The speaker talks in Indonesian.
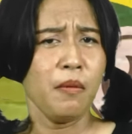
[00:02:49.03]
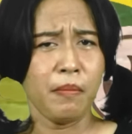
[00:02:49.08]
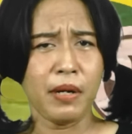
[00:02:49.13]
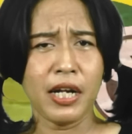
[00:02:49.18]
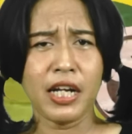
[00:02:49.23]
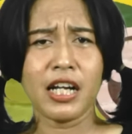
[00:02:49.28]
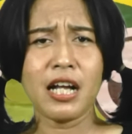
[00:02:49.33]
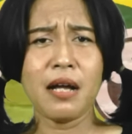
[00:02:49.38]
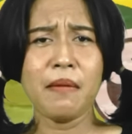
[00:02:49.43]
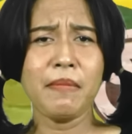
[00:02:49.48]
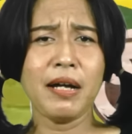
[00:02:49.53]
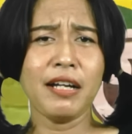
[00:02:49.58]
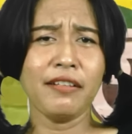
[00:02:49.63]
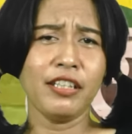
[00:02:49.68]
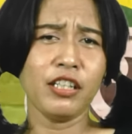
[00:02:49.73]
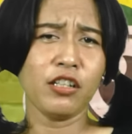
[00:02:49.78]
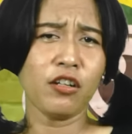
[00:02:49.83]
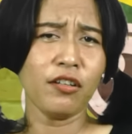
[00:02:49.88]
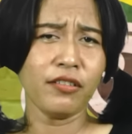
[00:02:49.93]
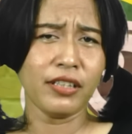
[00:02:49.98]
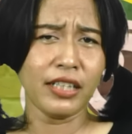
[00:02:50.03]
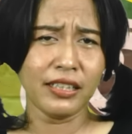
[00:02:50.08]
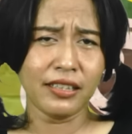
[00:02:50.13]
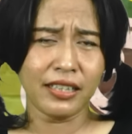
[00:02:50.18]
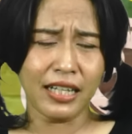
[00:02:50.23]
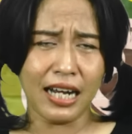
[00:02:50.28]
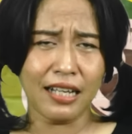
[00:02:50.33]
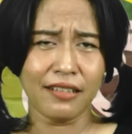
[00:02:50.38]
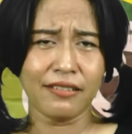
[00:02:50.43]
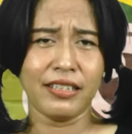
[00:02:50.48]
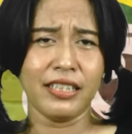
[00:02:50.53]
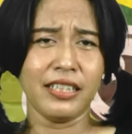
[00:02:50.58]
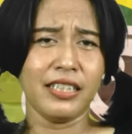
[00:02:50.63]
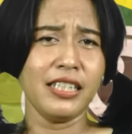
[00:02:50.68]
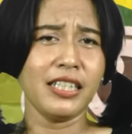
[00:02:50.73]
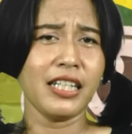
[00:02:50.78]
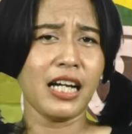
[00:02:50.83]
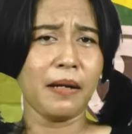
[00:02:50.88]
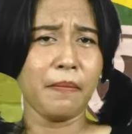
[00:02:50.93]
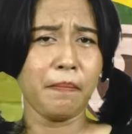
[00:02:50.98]
Mereka masih konsentrasi
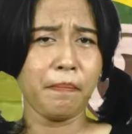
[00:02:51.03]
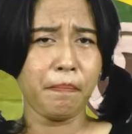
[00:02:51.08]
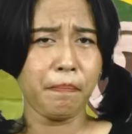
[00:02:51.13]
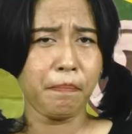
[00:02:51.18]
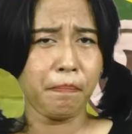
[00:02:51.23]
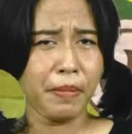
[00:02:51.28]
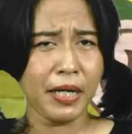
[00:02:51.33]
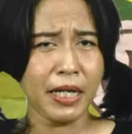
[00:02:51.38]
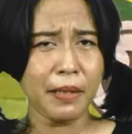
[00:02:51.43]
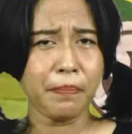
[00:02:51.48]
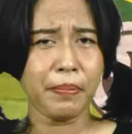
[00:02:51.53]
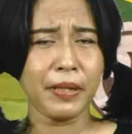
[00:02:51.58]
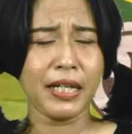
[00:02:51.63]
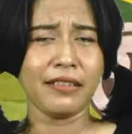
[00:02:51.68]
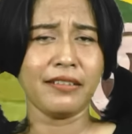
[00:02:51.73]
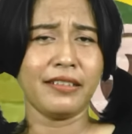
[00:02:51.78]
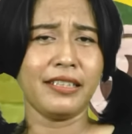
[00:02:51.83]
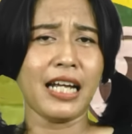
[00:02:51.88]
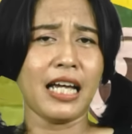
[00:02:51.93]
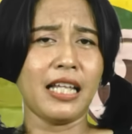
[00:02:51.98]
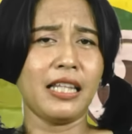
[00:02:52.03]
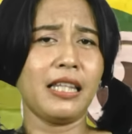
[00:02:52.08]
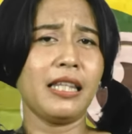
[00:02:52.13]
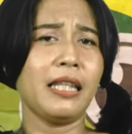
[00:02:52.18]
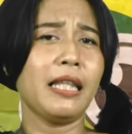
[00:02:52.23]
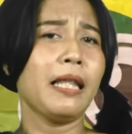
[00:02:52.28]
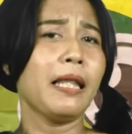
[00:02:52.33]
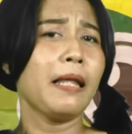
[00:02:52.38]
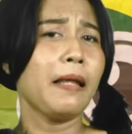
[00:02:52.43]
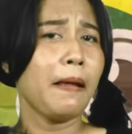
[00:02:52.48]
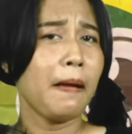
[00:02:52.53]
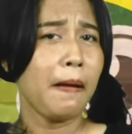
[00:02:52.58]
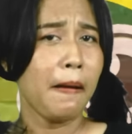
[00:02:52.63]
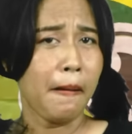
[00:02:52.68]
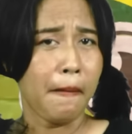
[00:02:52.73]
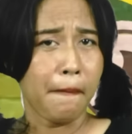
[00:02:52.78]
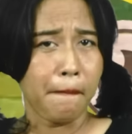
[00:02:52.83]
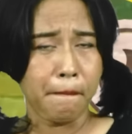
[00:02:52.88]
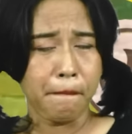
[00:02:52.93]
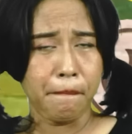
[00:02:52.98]
dengan Pilpres dan
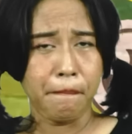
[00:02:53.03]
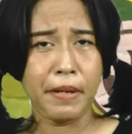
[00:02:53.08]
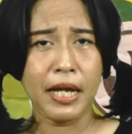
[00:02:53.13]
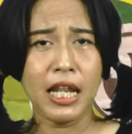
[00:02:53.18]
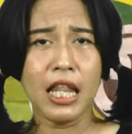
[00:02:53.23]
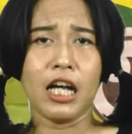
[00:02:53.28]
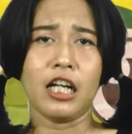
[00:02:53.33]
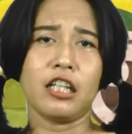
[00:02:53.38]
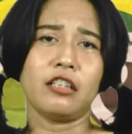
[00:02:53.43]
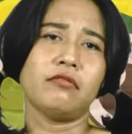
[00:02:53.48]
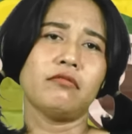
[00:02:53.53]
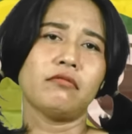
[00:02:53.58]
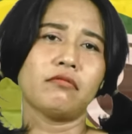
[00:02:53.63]
Pilek.